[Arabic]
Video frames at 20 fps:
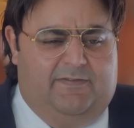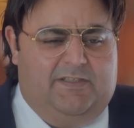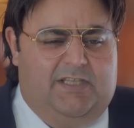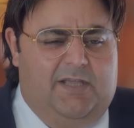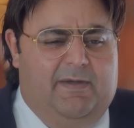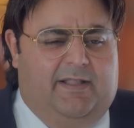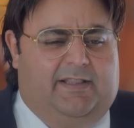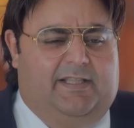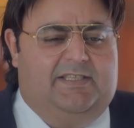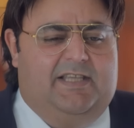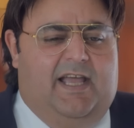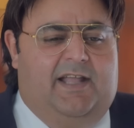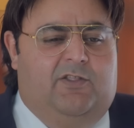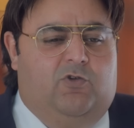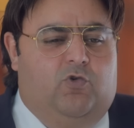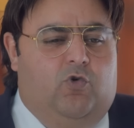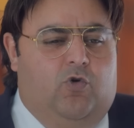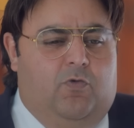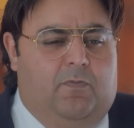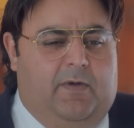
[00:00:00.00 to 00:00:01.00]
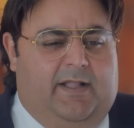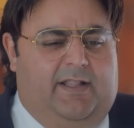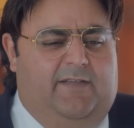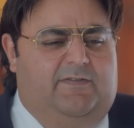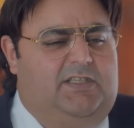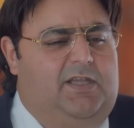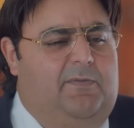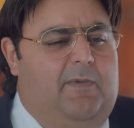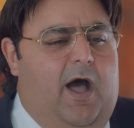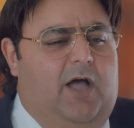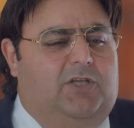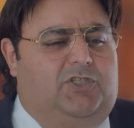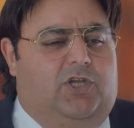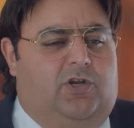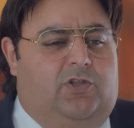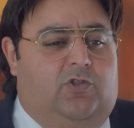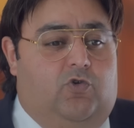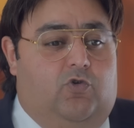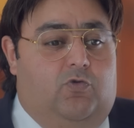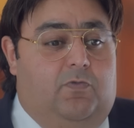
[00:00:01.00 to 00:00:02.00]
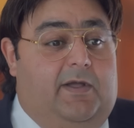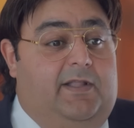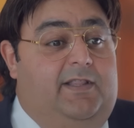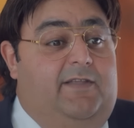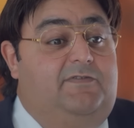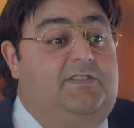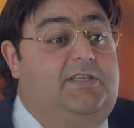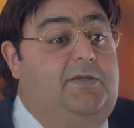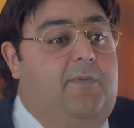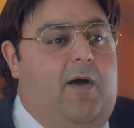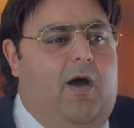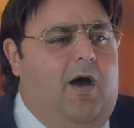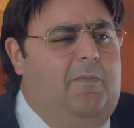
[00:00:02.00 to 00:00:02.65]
نفسي يبقى تسع نجوم كان نفسي يبقى 10 نجوم كان نفسي يبقى